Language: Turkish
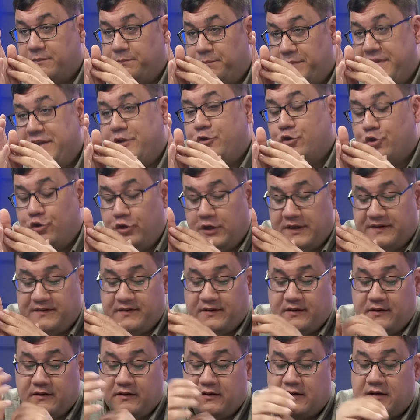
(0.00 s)
bir yönüyle
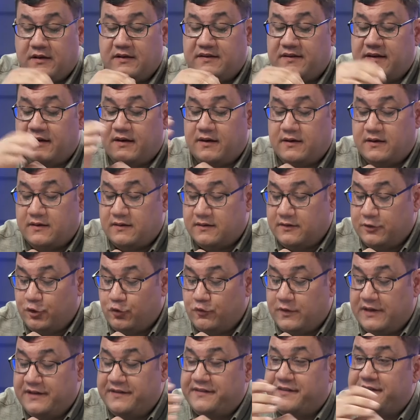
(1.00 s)
de gıda
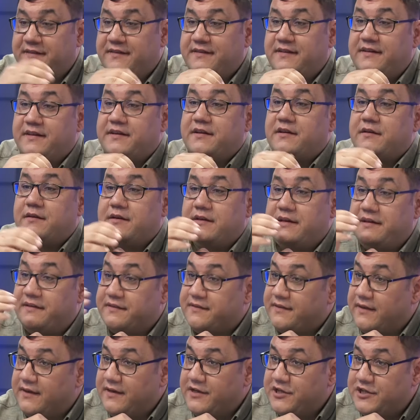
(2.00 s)
güvensizliği,
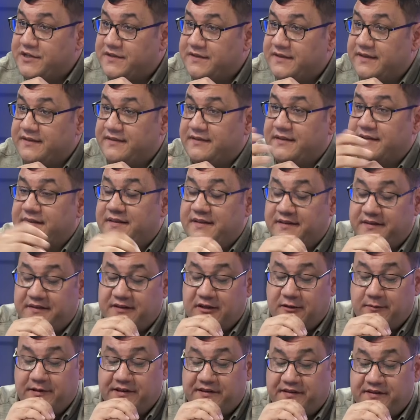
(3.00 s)
insani şiddeti
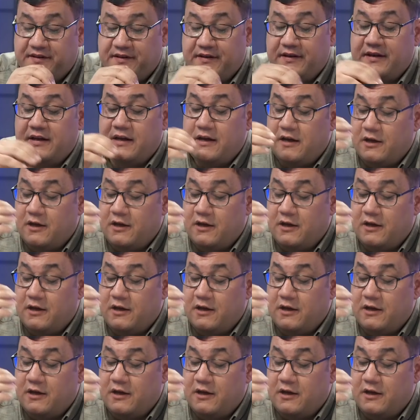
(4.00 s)
tetiklemesi,